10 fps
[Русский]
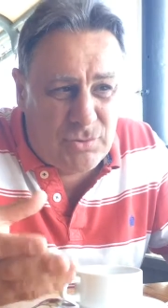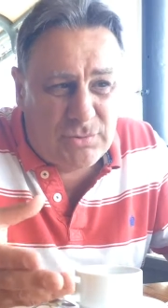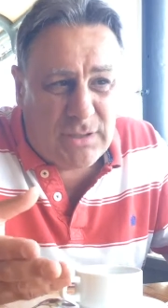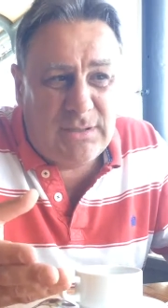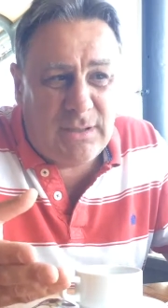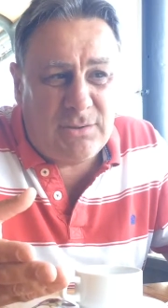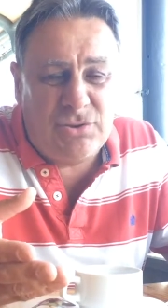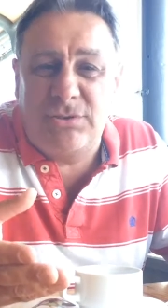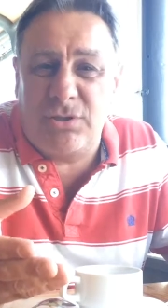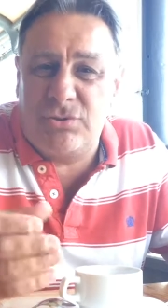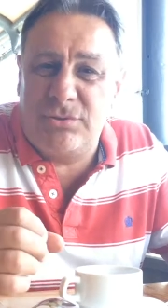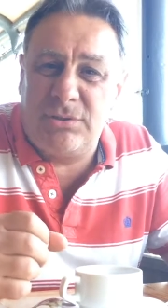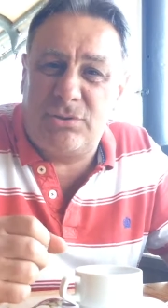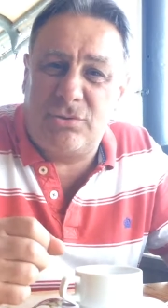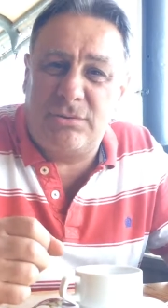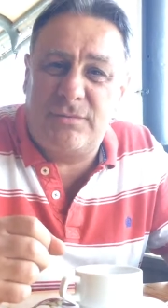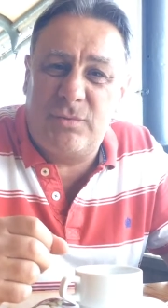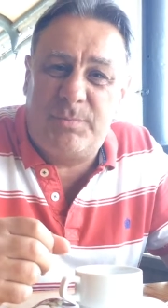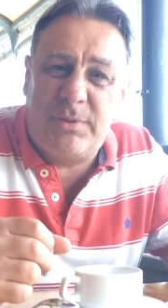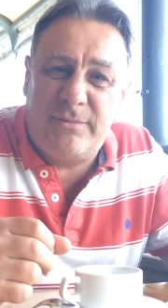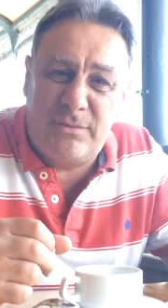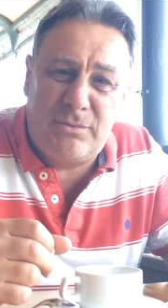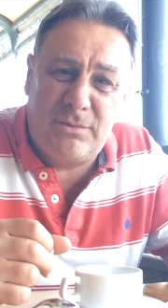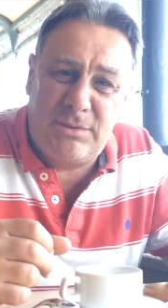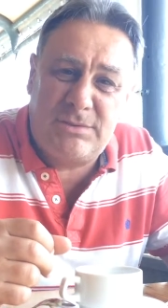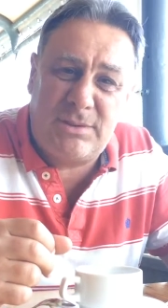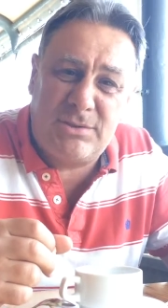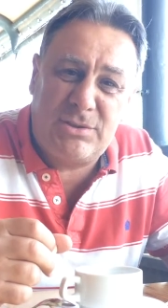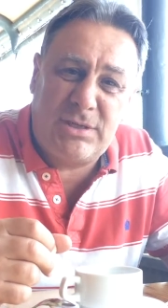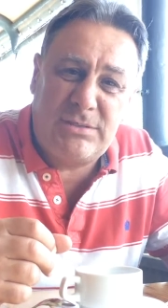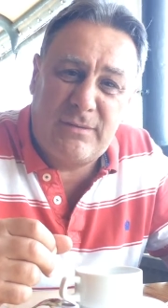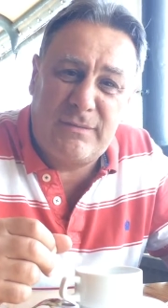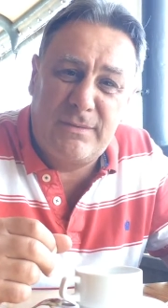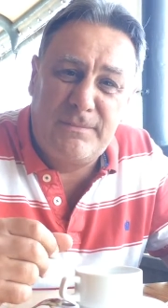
то тогда считай, что ты нашел свою половинку и ты стал счастлив.